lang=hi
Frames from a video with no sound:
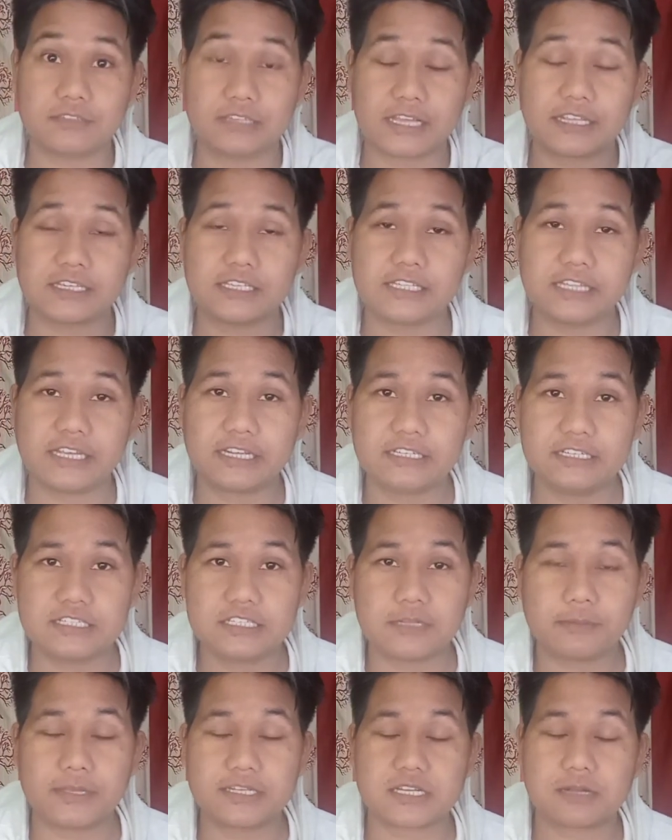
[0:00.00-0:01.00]
डंकी देख
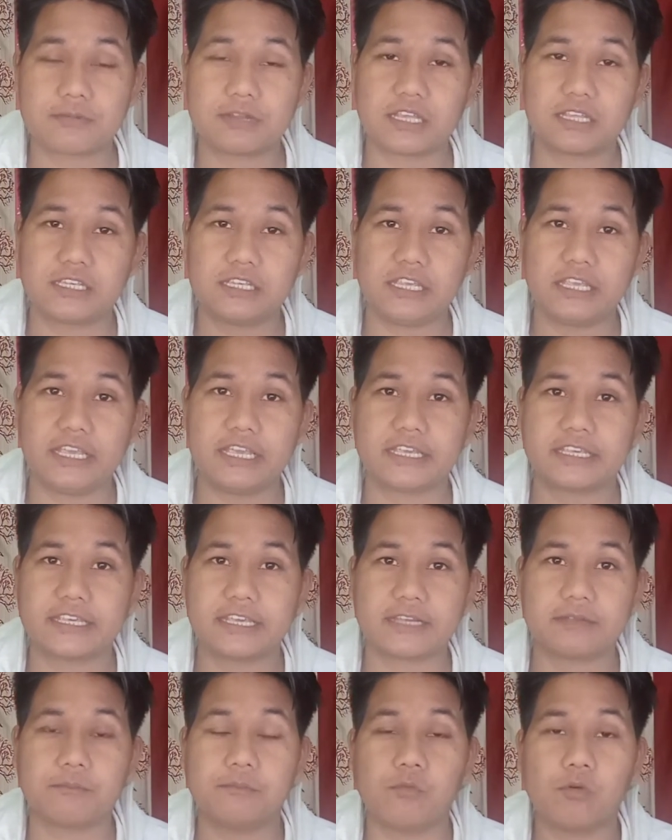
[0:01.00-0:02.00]
लीजिए भाई साहब डंकी
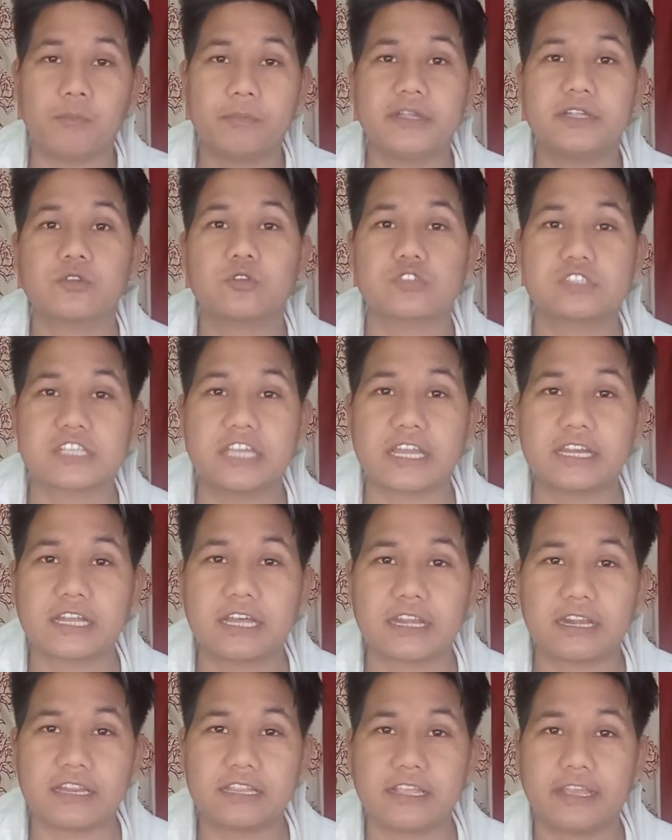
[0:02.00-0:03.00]
एक एक मोमेंट को शेयर
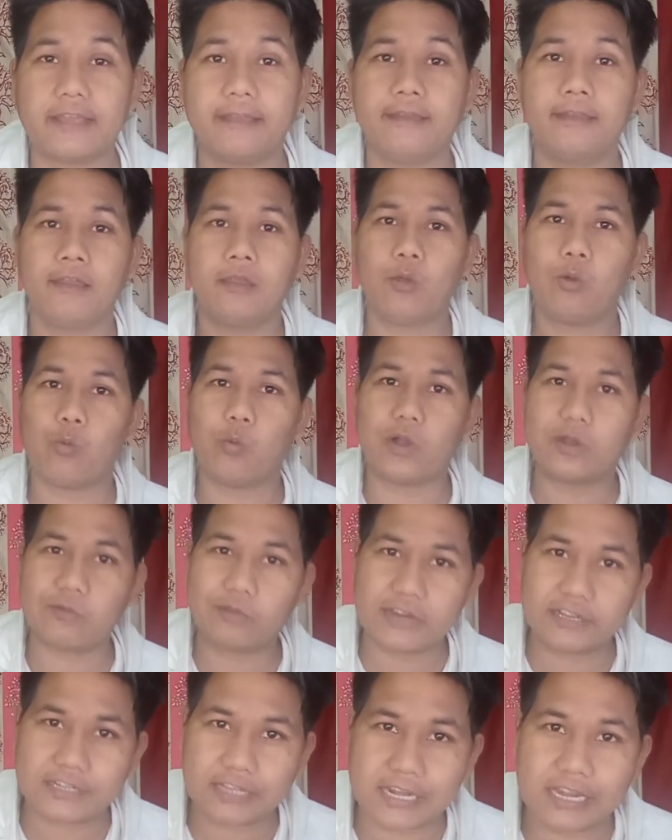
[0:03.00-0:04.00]
कर रही है
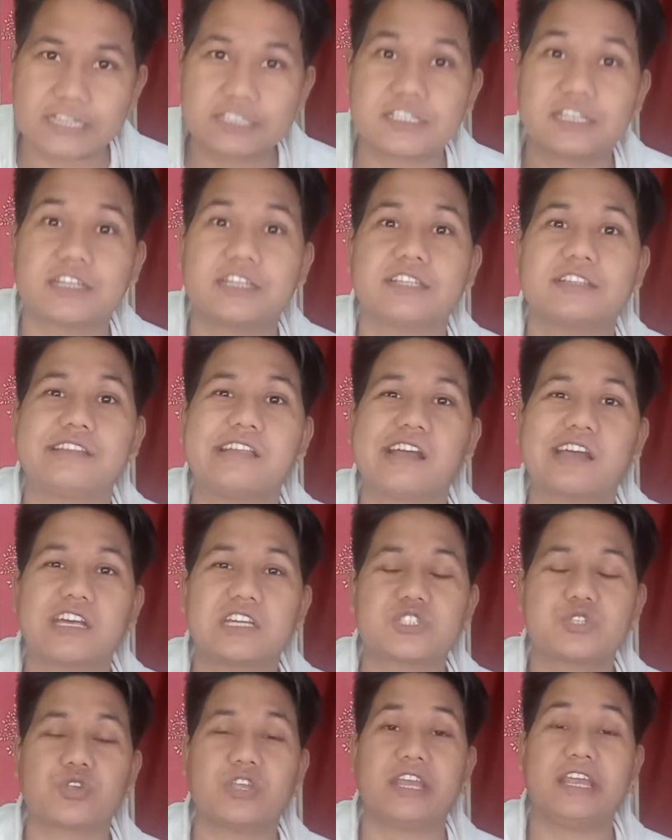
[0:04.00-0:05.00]
वर्ल्ड वाइड कलेक्शन कितना
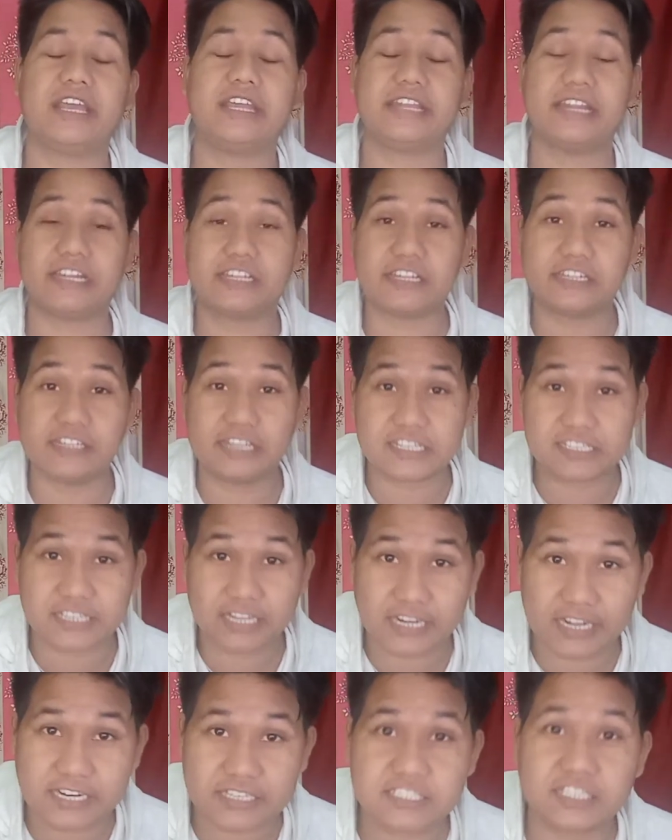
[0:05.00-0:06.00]
कर चुके हैं नेट इंडिया
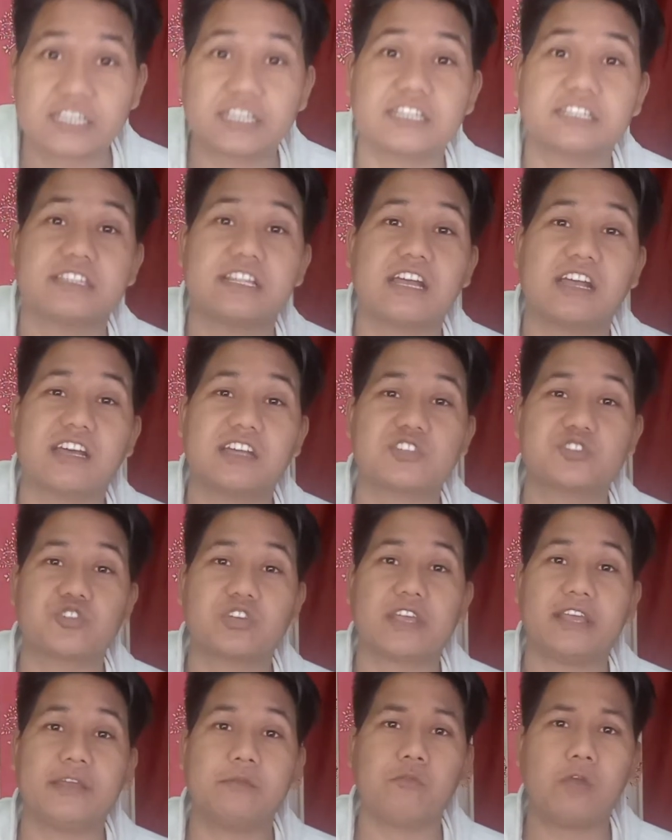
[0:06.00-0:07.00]
से कलेक्शन कितना कर
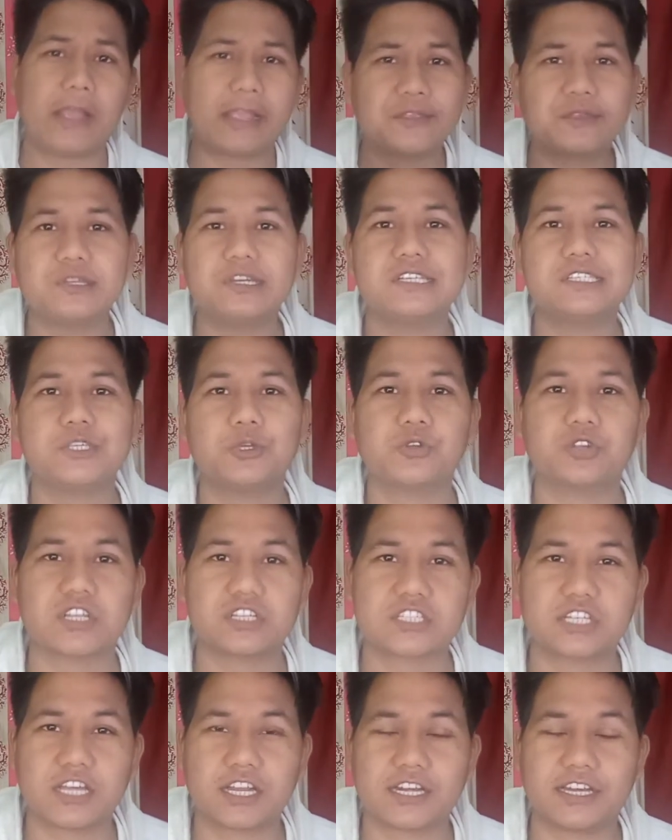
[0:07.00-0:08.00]
चुके हैं वो एक्यूरेसी को
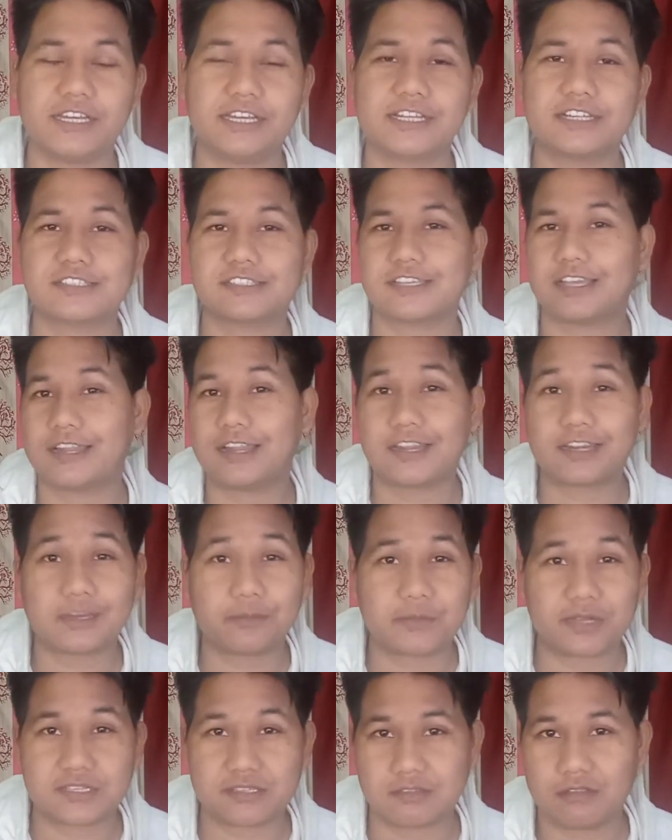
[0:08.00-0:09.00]
टच कर रहे हैं लेकिन सालार
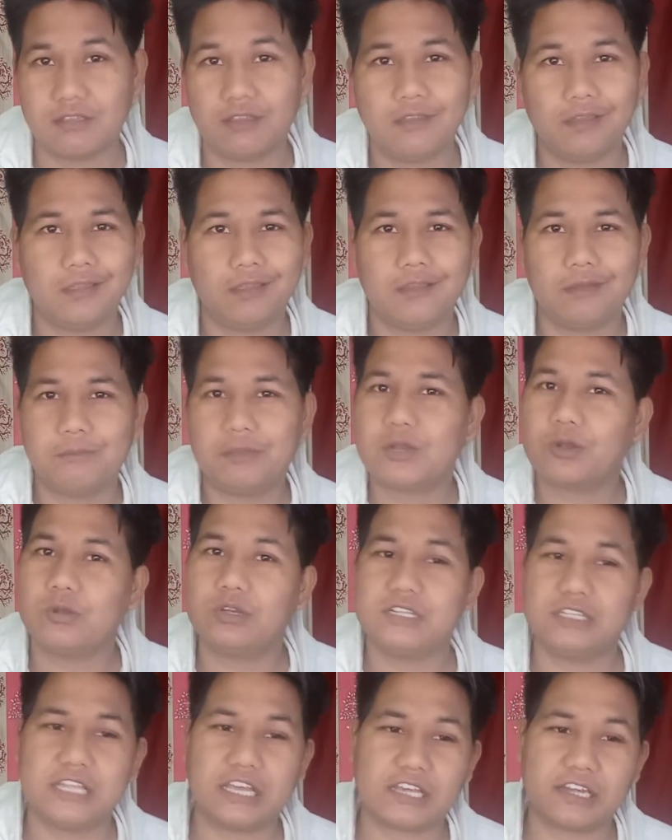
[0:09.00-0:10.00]
के पास
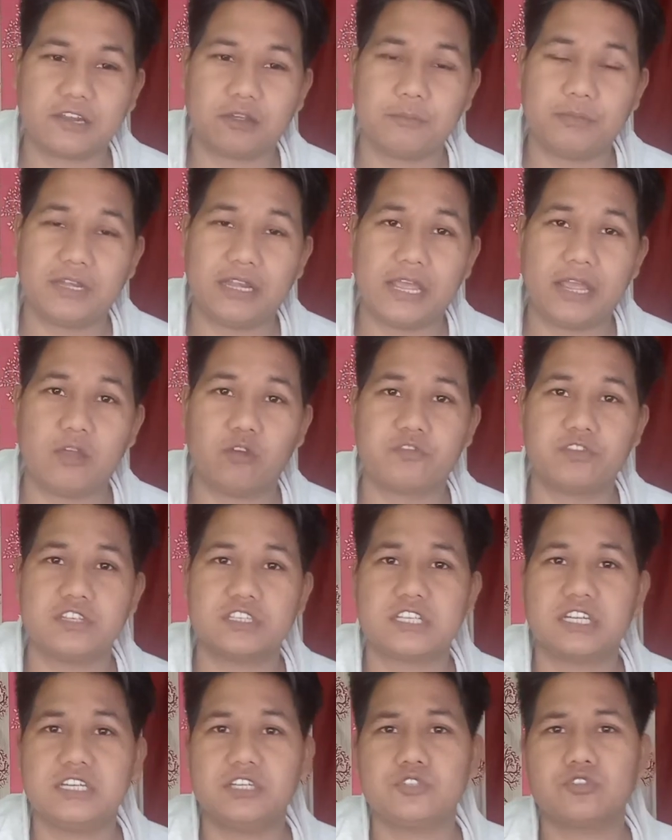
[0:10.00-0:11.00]
बिल्कुल नहीं देखने को मिल रहा है
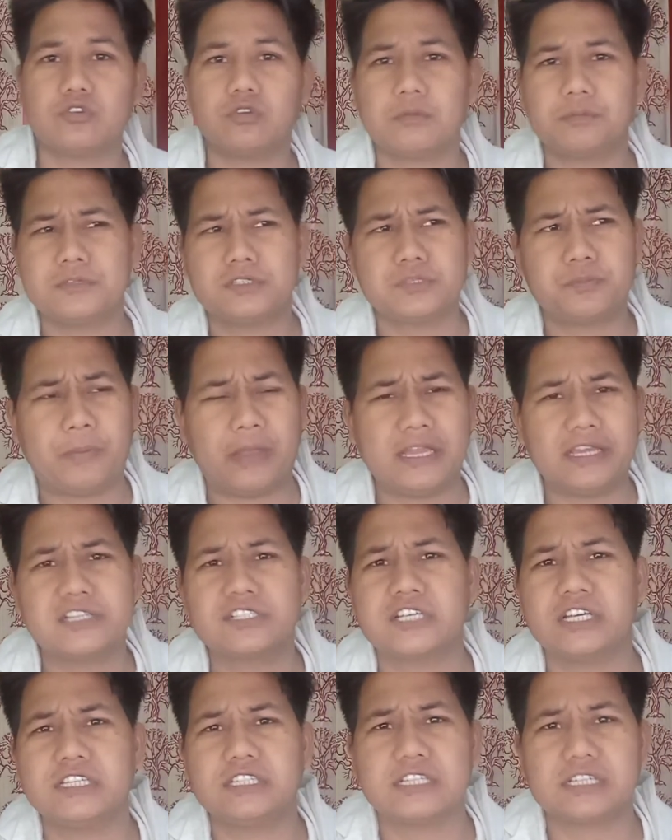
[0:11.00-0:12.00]
ऑफिशियली जो
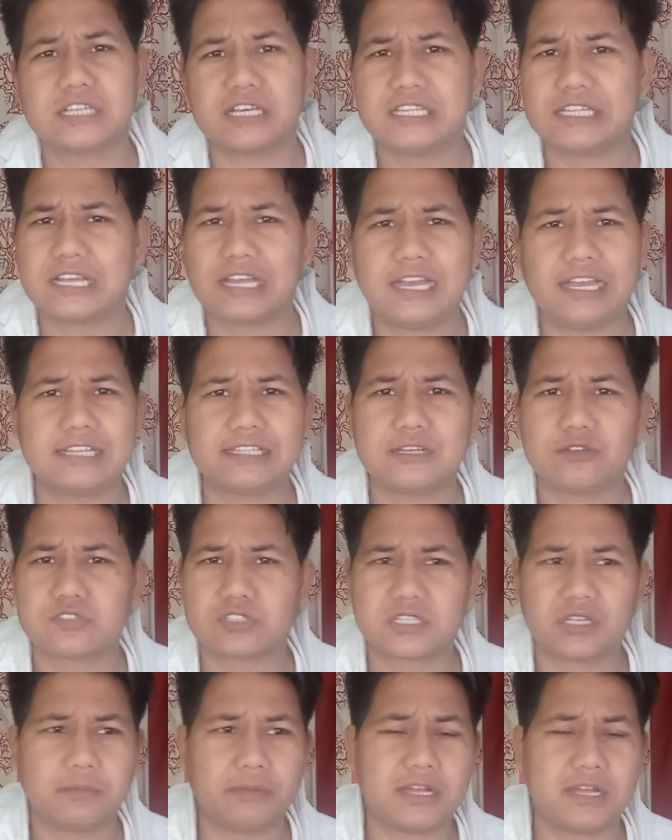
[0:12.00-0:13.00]
पहले छः दिन का दिखाया था
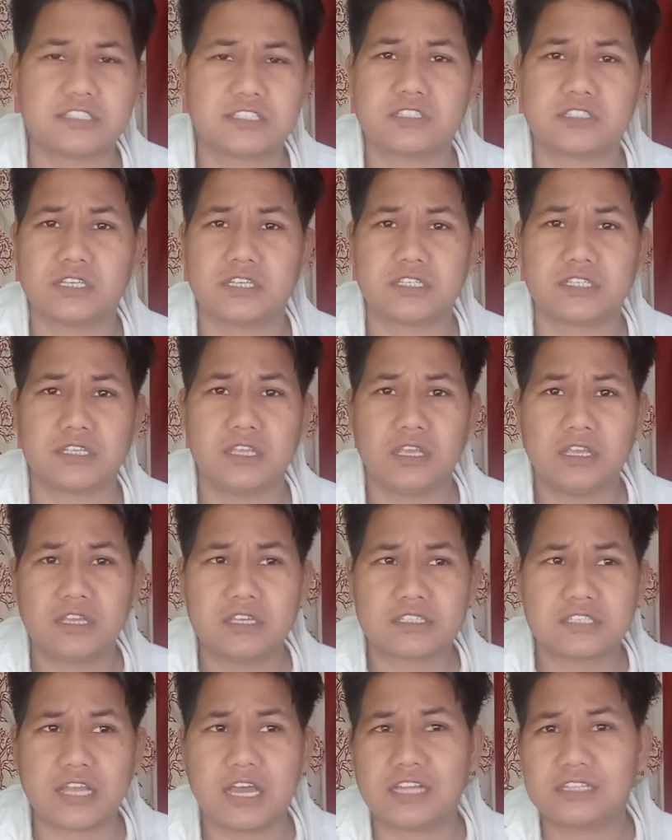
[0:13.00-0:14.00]
उसके बाद से
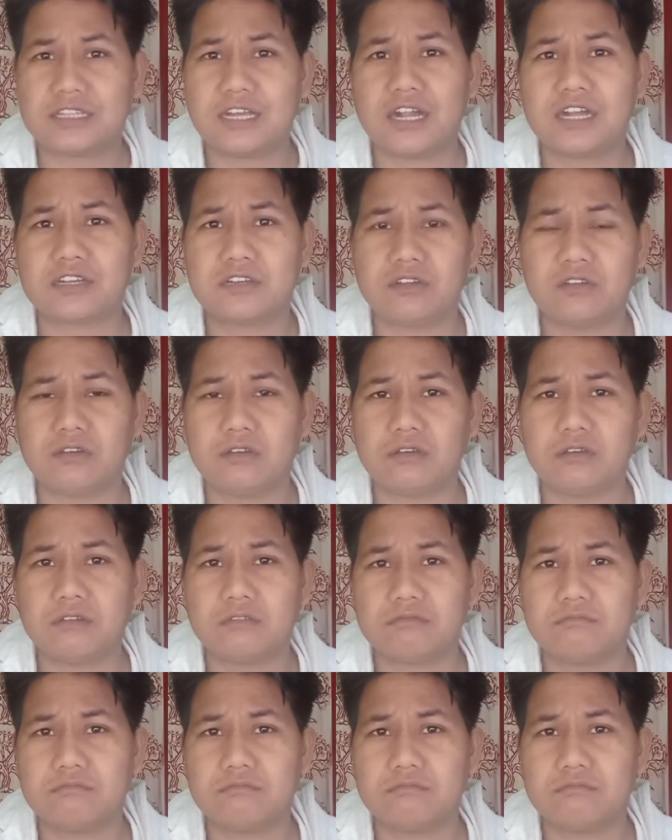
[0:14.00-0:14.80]
सात आठ नौ